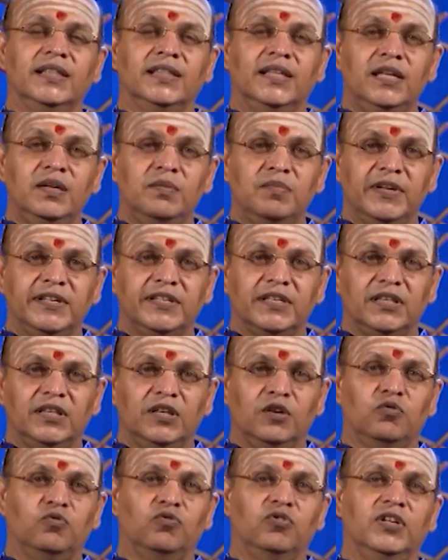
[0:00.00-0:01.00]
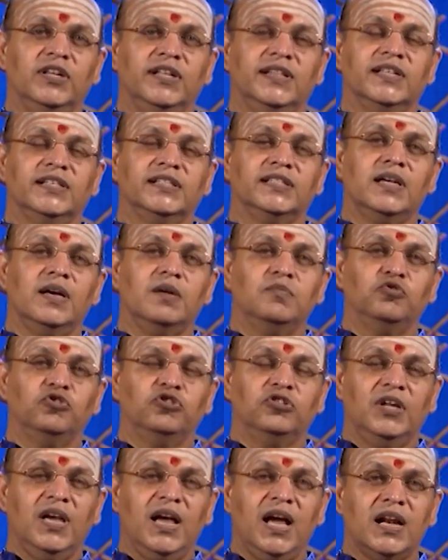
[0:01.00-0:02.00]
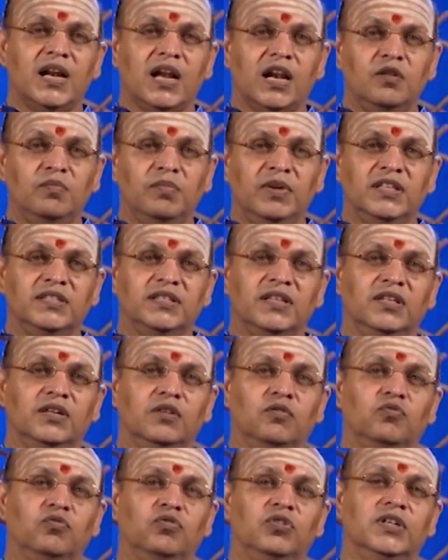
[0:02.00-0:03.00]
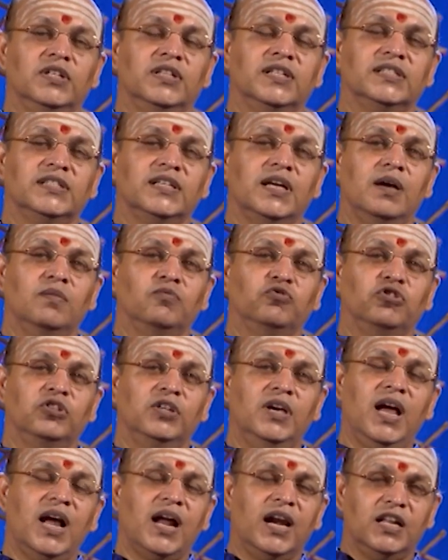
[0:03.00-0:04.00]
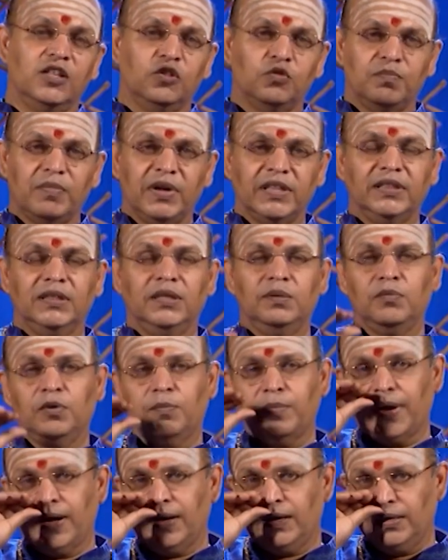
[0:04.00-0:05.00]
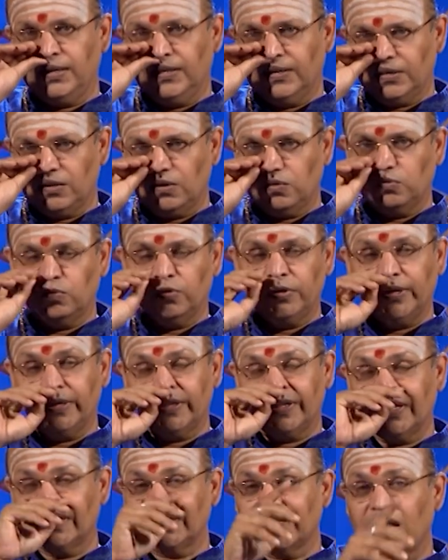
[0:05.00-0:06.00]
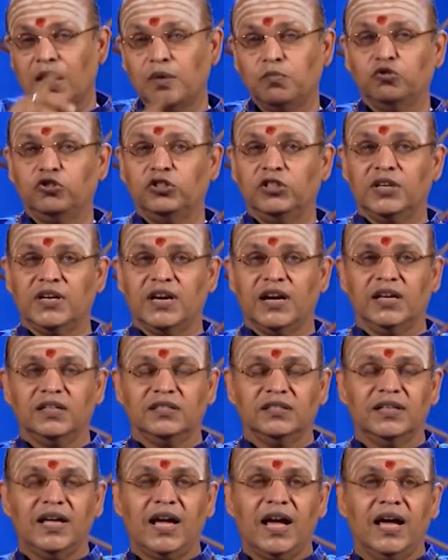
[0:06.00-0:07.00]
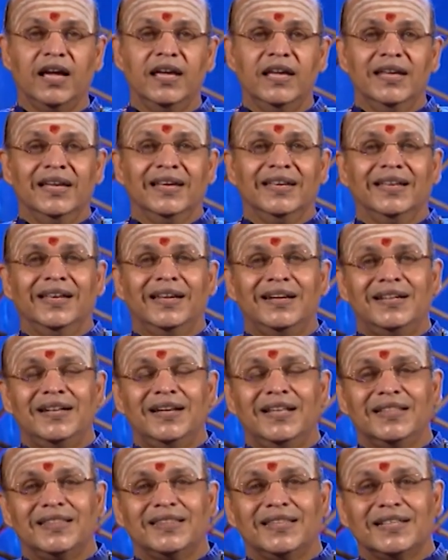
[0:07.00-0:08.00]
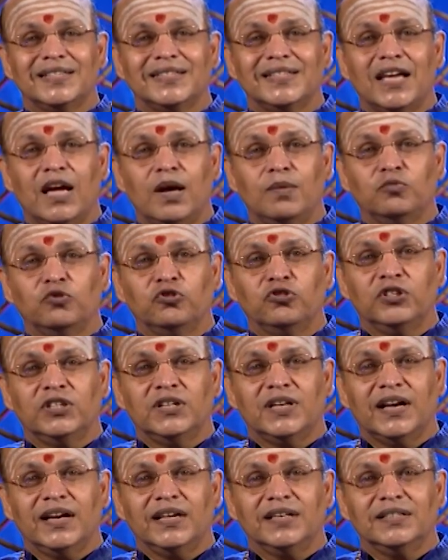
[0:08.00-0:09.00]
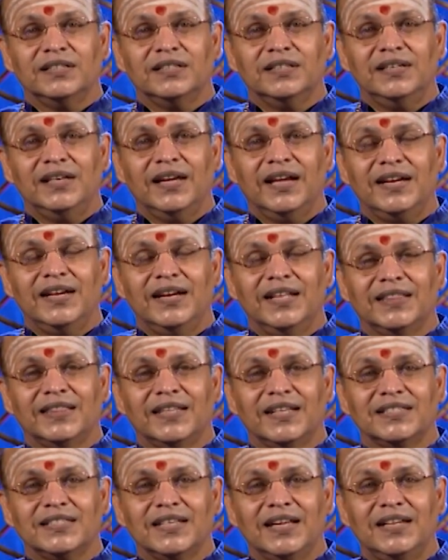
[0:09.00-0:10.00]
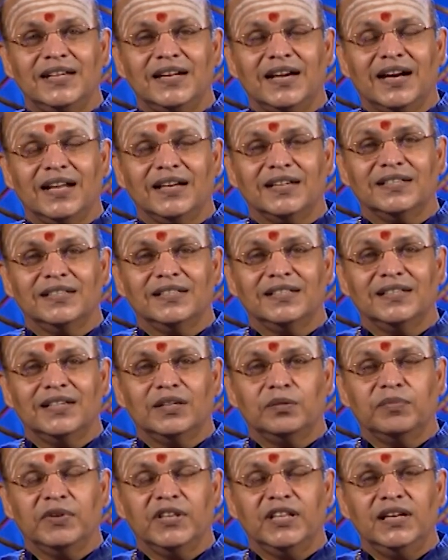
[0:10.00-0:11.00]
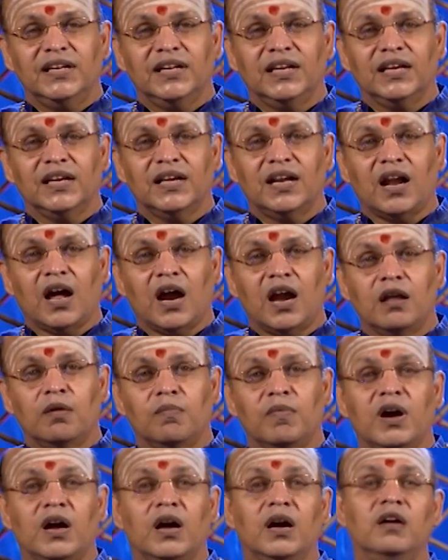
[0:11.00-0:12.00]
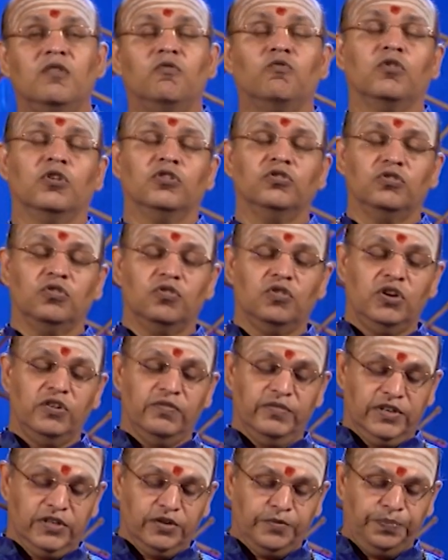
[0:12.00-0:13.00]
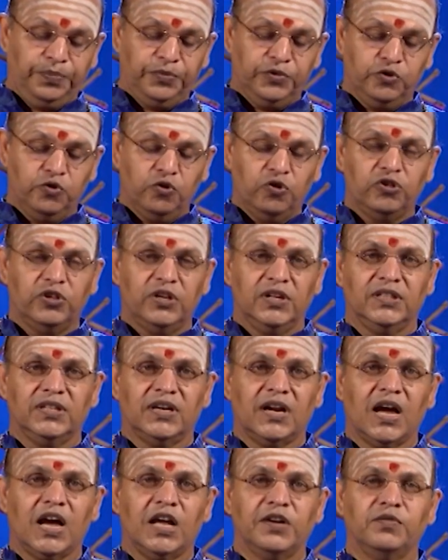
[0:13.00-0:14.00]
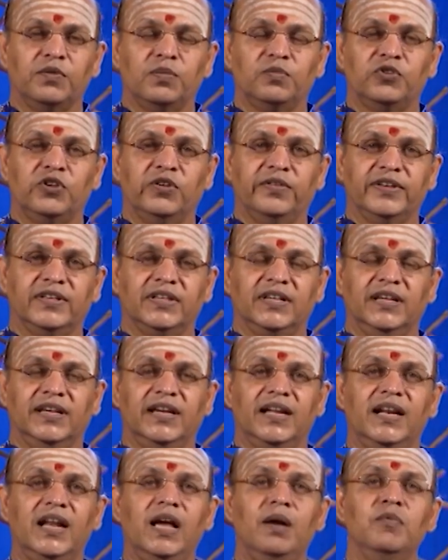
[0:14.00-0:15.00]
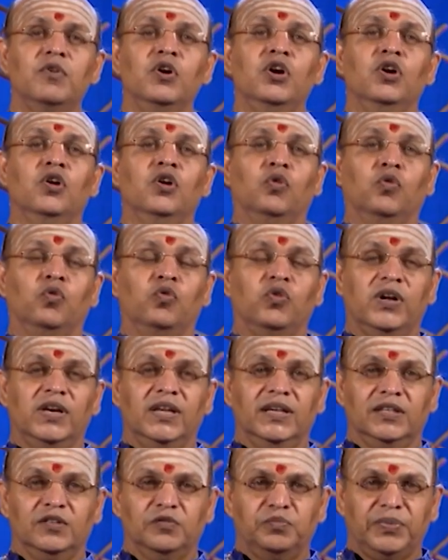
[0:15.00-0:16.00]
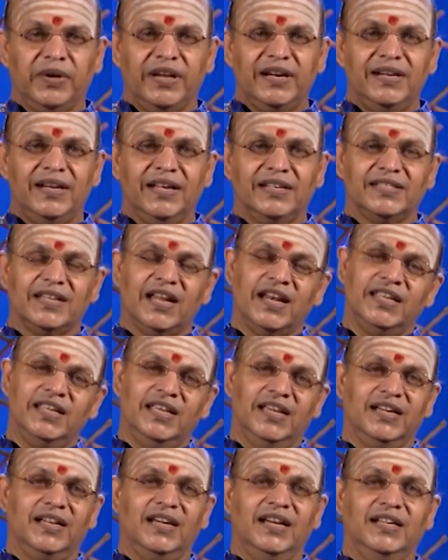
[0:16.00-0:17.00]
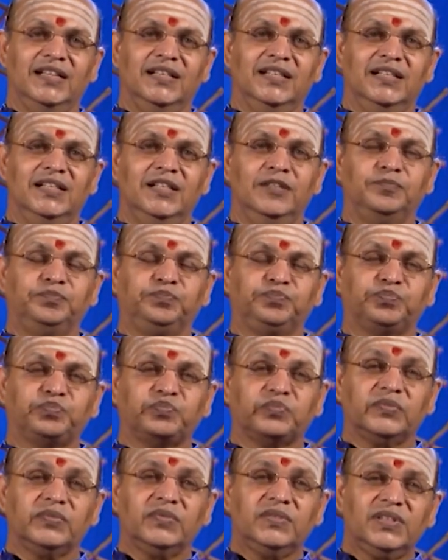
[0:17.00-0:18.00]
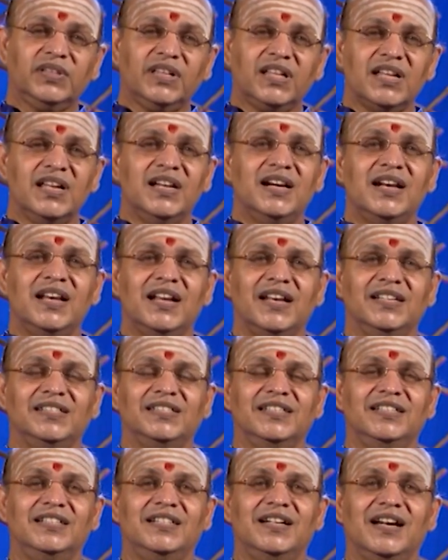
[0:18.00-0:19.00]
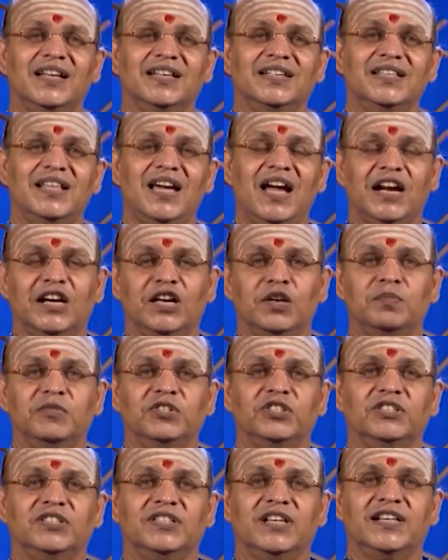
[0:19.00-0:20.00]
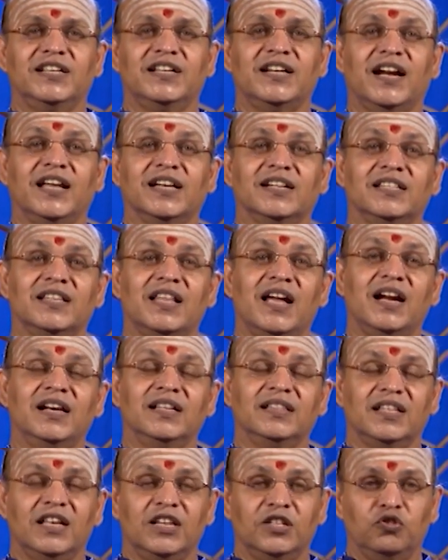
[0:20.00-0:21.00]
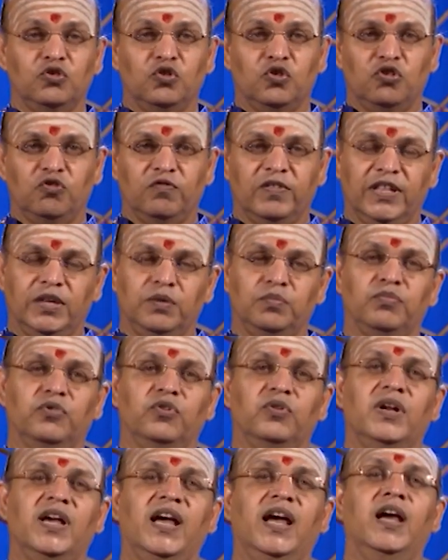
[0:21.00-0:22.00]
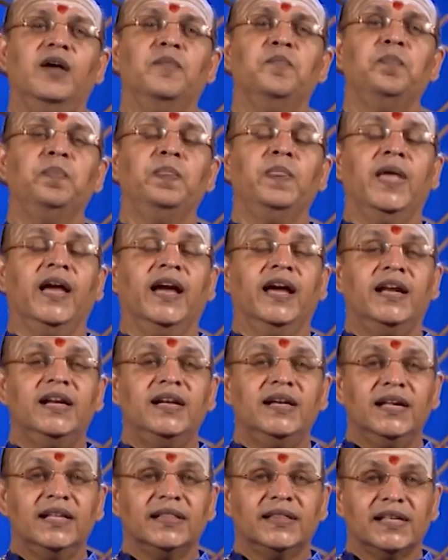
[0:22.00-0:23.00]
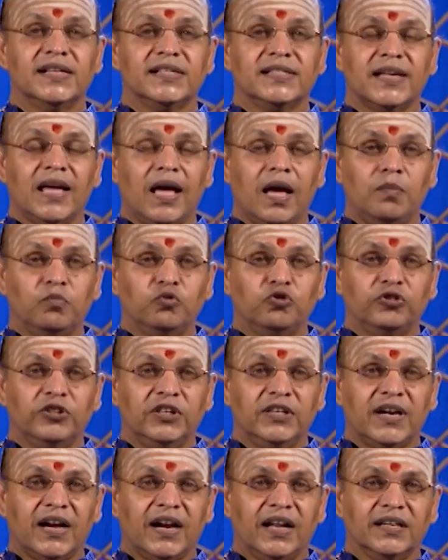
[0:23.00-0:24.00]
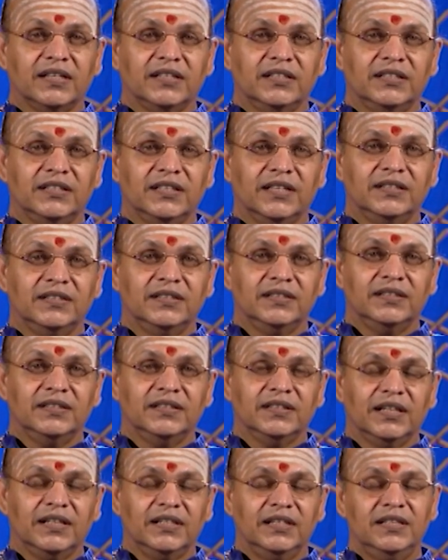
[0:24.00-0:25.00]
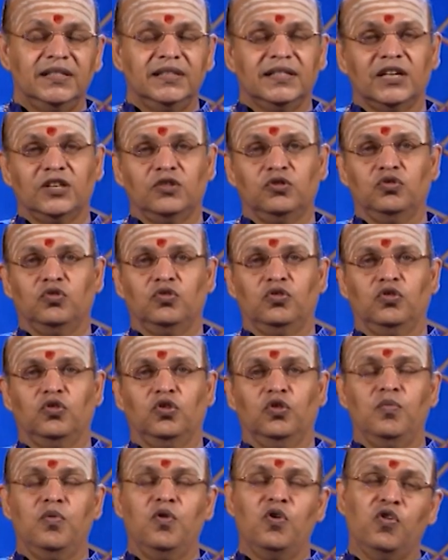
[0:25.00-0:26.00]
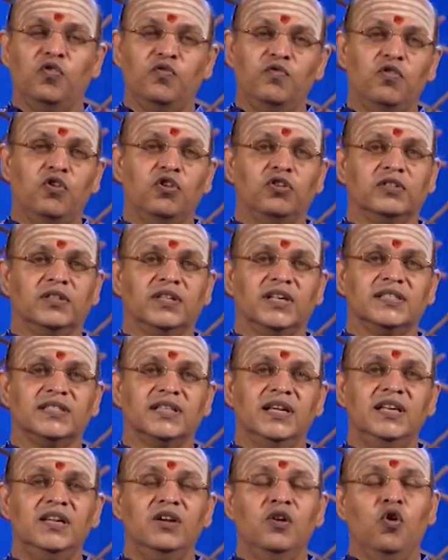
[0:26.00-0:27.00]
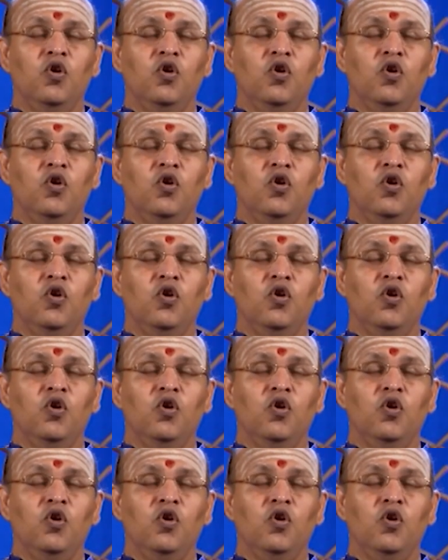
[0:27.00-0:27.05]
தீமை செய்யக்கூடிய தசாபுத்தியா நன்மை செய்யக்கூடிய தசாபுத்தியா அல்லது மத்திமமாக இருக்கக்கூடிய தசாபுத்தி நடக்குதா என்ன தசாபுத்தி புத்தி நடக்குது என்ன திசை நடக்குது என்பதை நீங்கள் ஆழமாக உணர்ந்து கொள்ள வேண்டும் ஜோதிடத்தில் ஆர்வம் உள்ளவர்களுக்கெல்லாம் உங்களுக்கு பெண்ணை சனி எங்கே இருக்குது ஏழரை சனி நடக்குதா அட்டமத்து சனி நடக்குதான்னு தெரிந்து கொள்வதைப் போல என்ன திசா புத்தி நடக்கின்றது என்றும் தெரிந்து கொள்ளணும் ஒவ்வொரு திசை